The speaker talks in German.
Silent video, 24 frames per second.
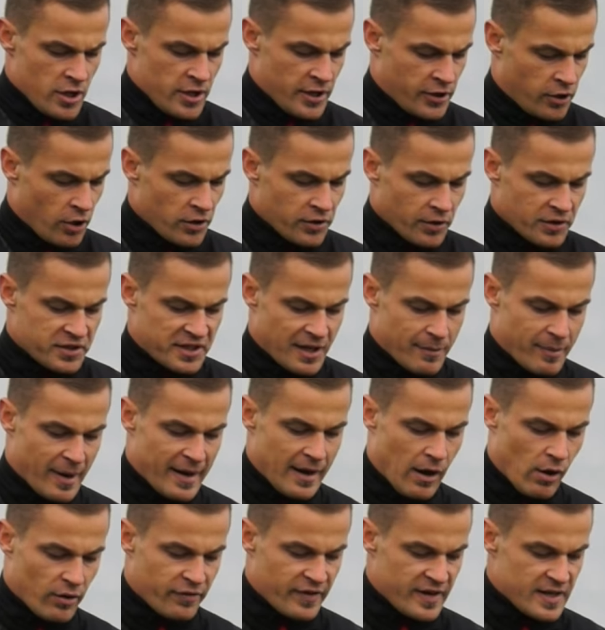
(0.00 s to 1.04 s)
Ihr könnt euch
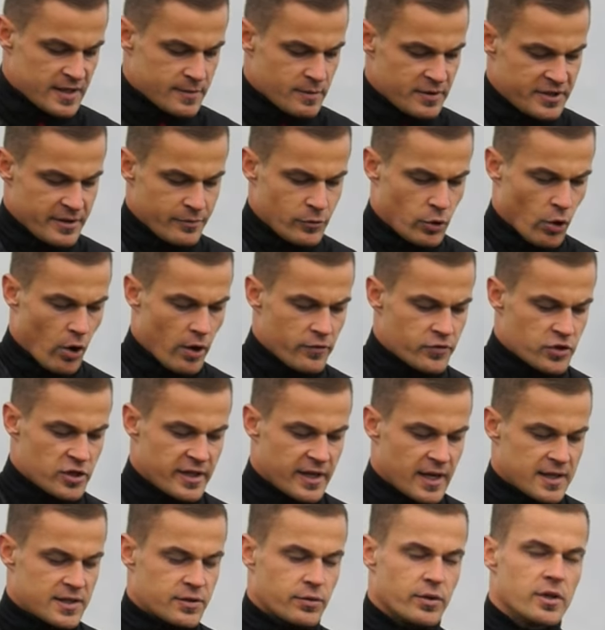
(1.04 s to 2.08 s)
dabei auch, wenn es mit dem
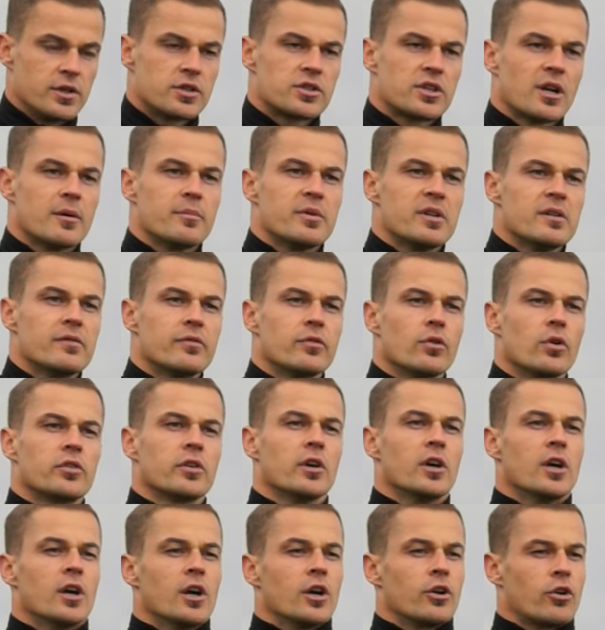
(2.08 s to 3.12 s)
Golfschläger zu instabil
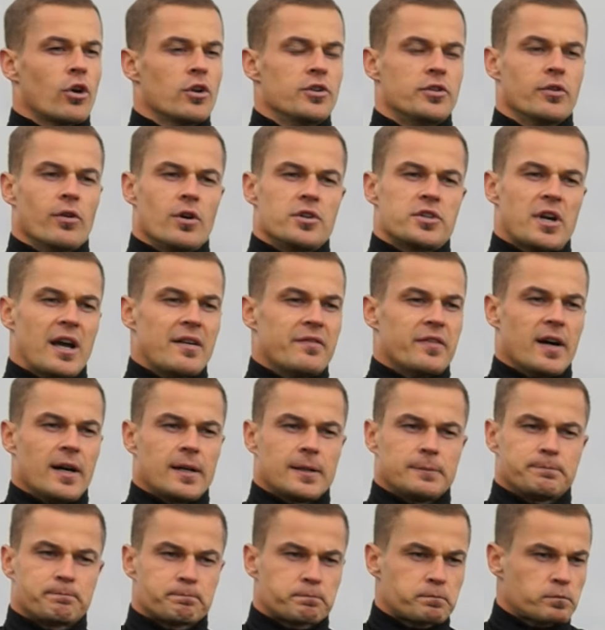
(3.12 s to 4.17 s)
wird, könnt ihr euch
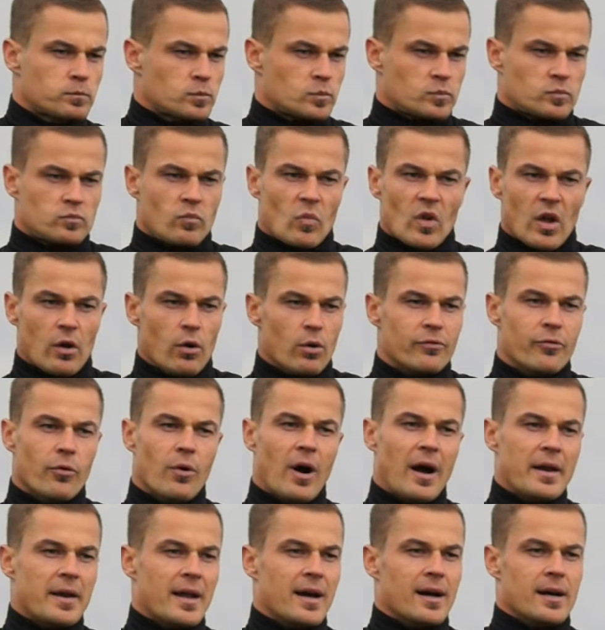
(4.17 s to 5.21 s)
einfach
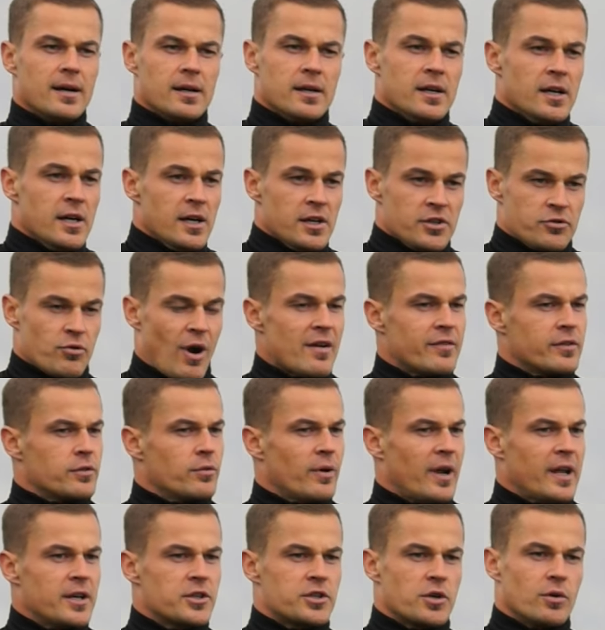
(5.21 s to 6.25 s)
irgendwo an einer
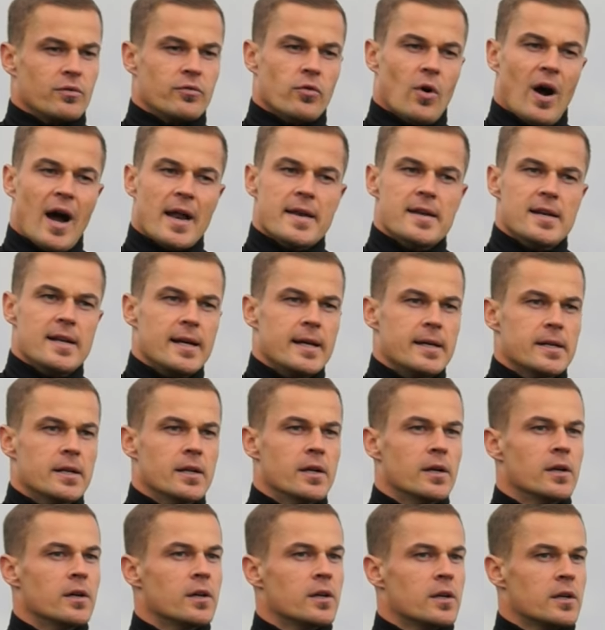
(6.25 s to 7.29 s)
Driving Ranch irgendwo
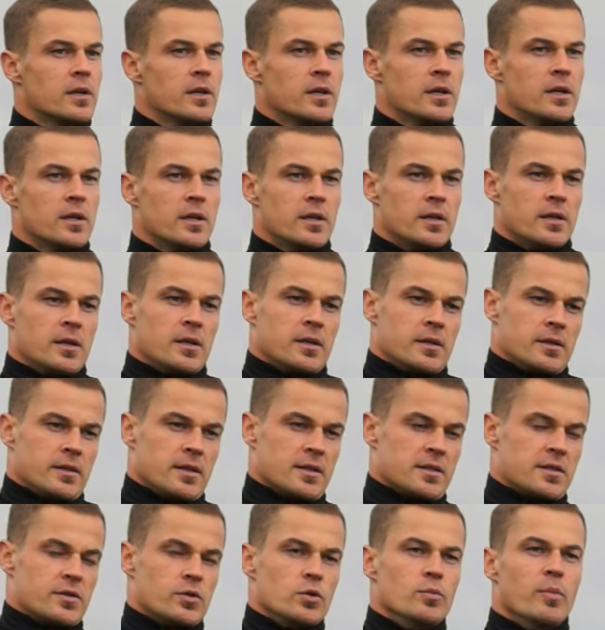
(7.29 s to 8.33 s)
anlehnen.
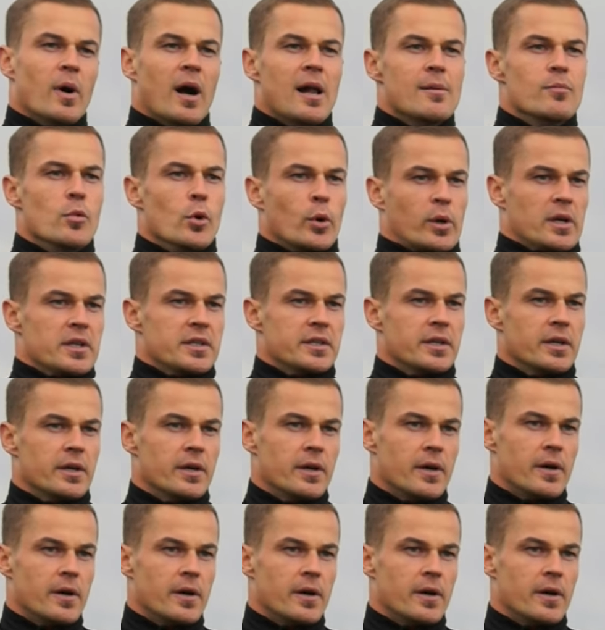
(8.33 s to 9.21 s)
Das ist überall möglich.